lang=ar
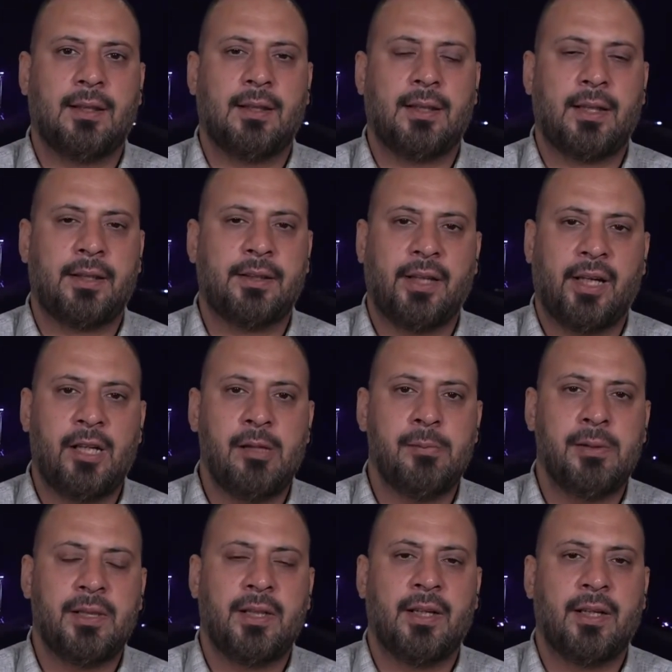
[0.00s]
يعني
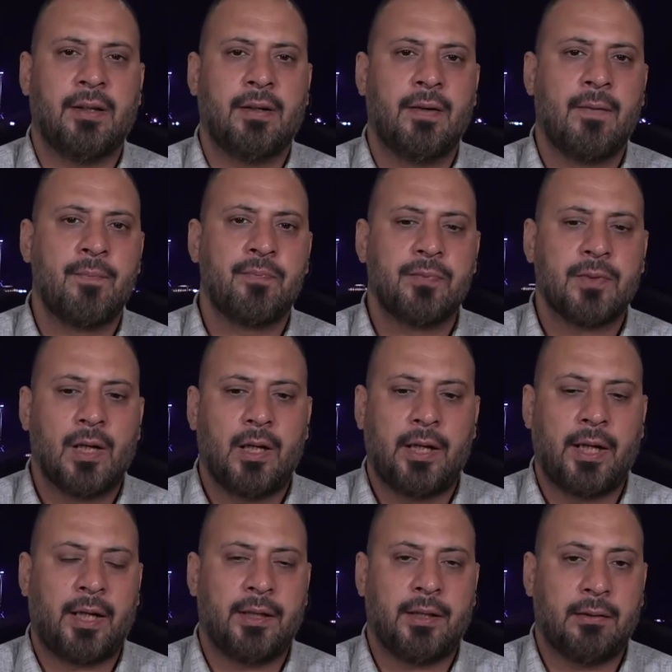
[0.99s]
علمية
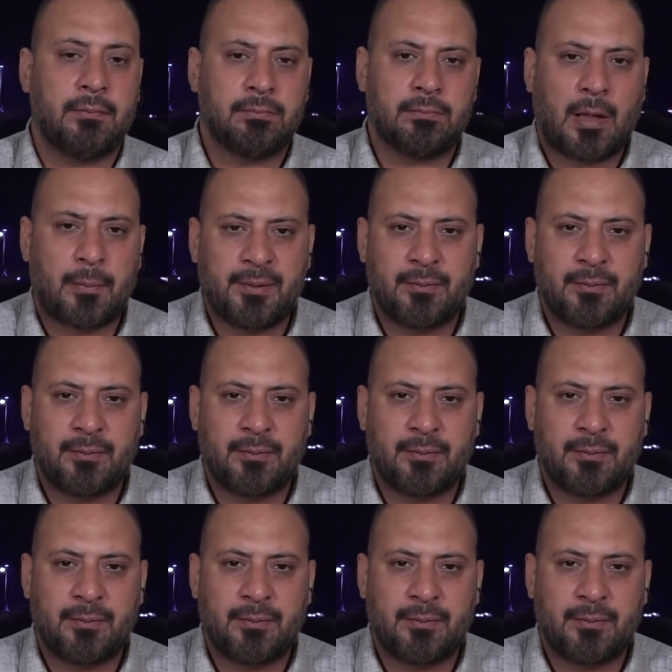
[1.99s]
يعني ما